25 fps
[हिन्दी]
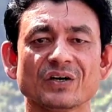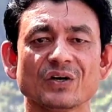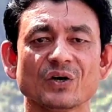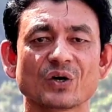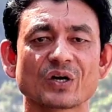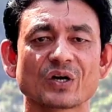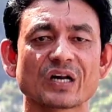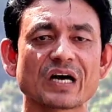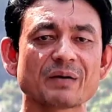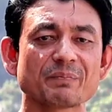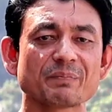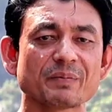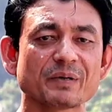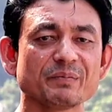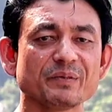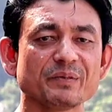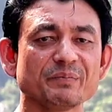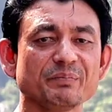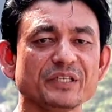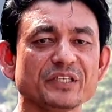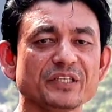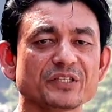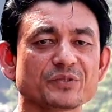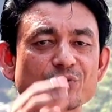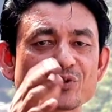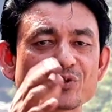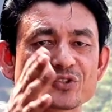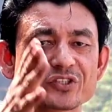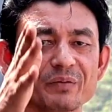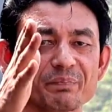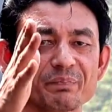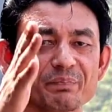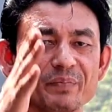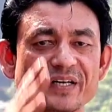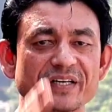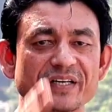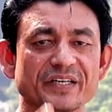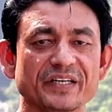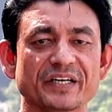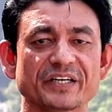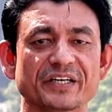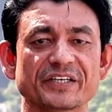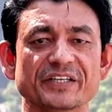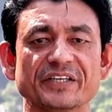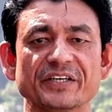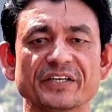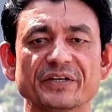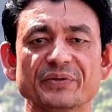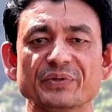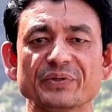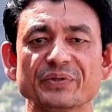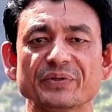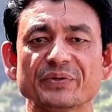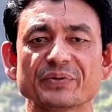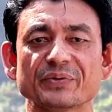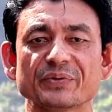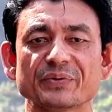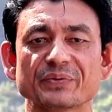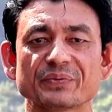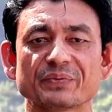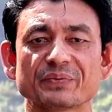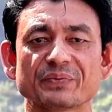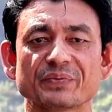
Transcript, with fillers: और आप अभी बीस पुशअप पर ही अटके हुए हो